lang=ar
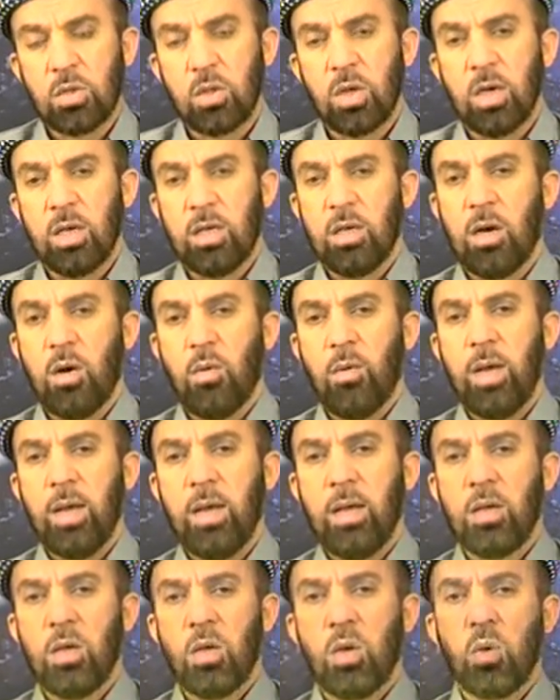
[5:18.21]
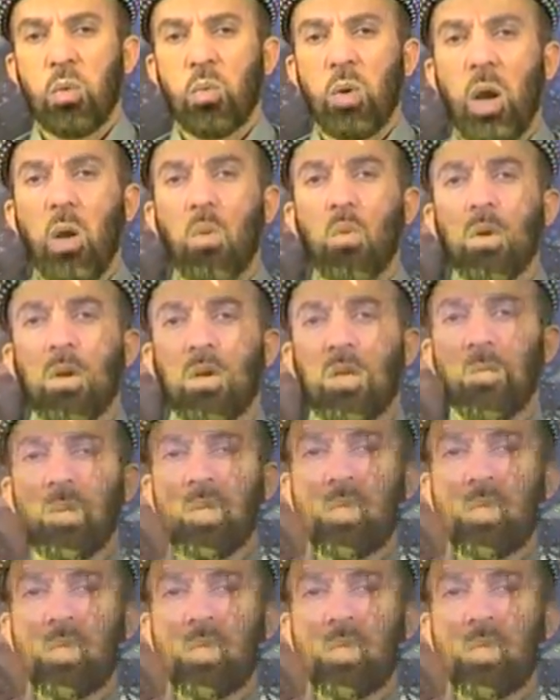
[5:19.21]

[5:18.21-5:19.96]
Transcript: داهيا و او قيمه